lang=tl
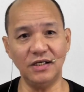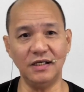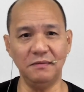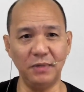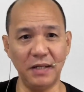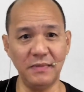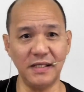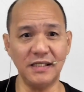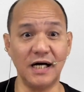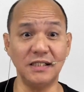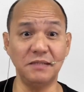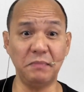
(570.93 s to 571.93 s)
i-implement
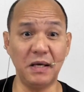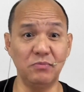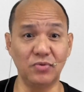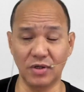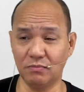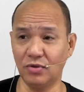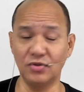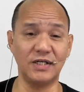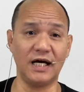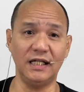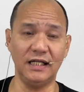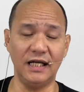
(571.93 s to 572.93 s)
yan kasi favorable
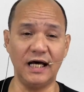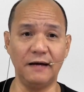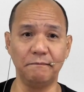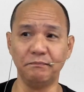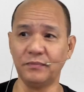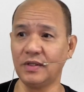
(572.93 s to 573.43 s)
sa kanila.